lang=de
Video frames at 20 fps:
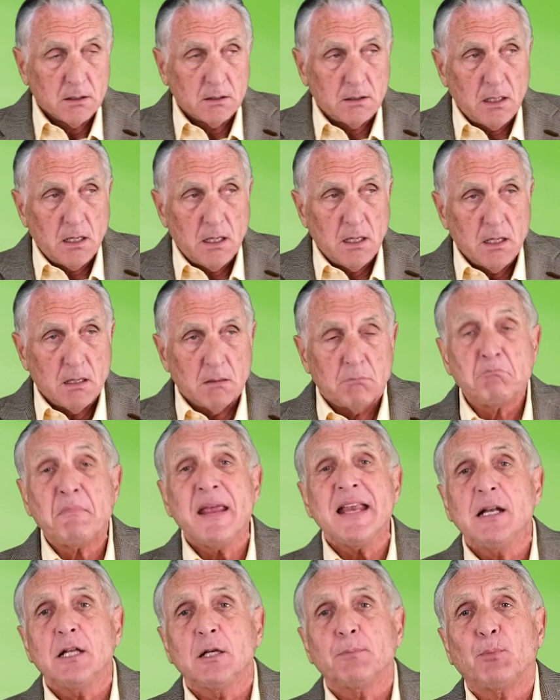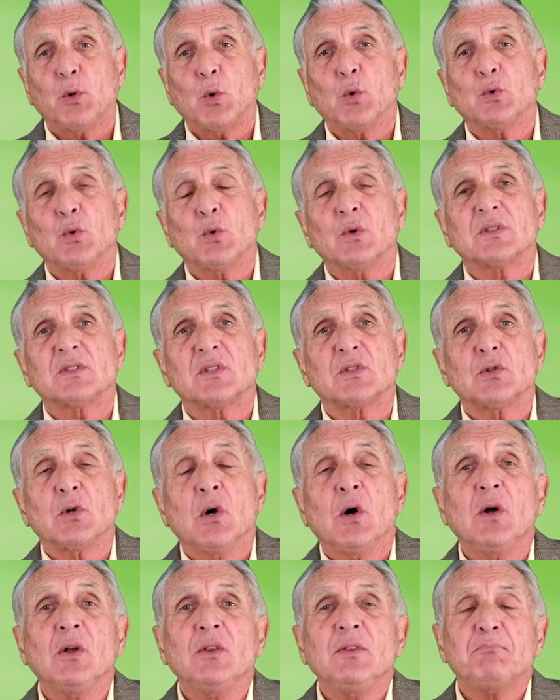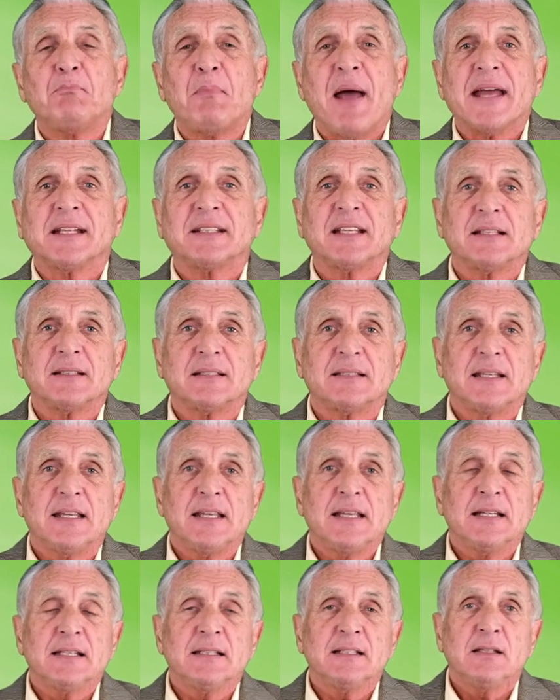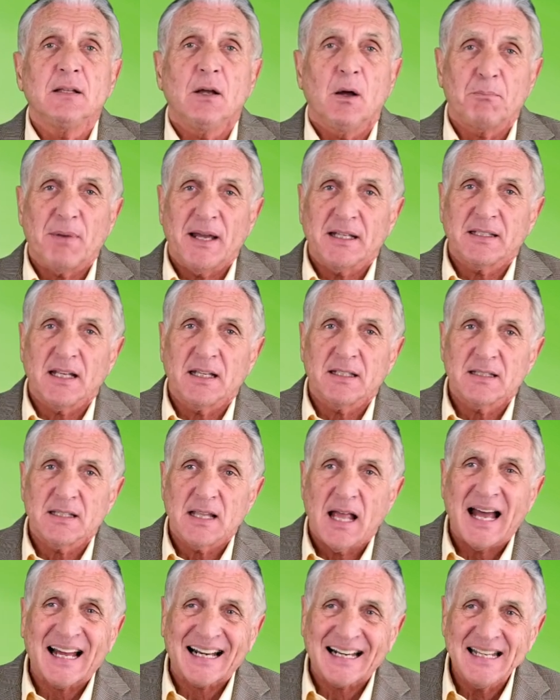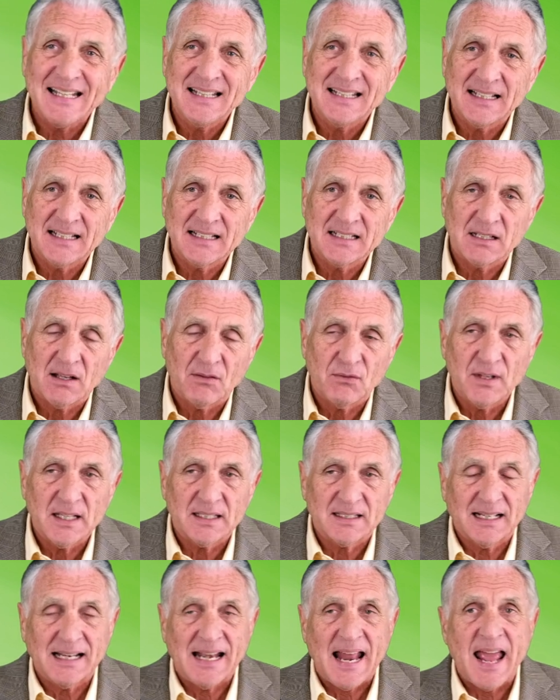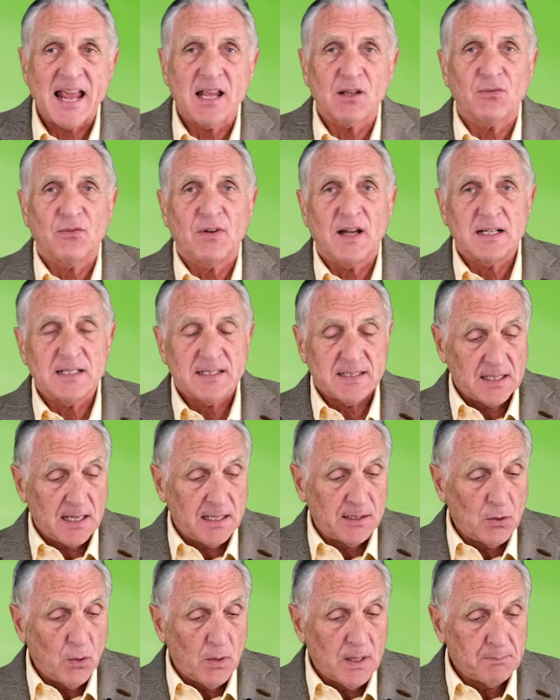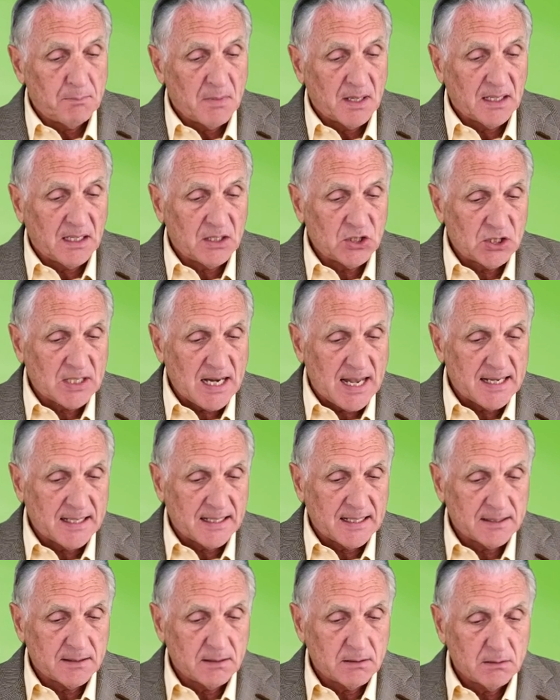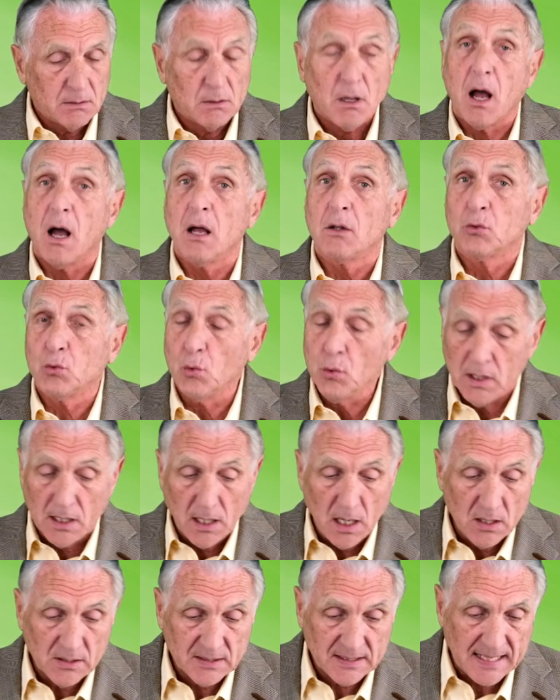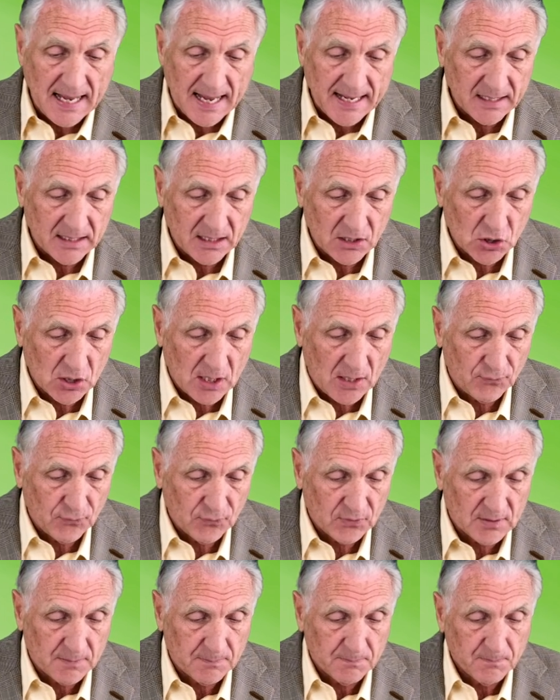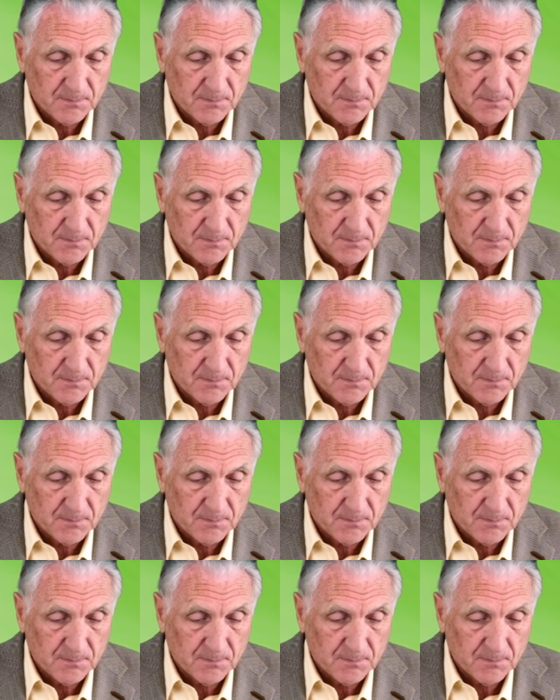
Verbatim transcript: Die Milchproduktion bei den Tieren, bei den Rindern wird gleichfalls enorm gesteigert. Durchaus ein Geschäft.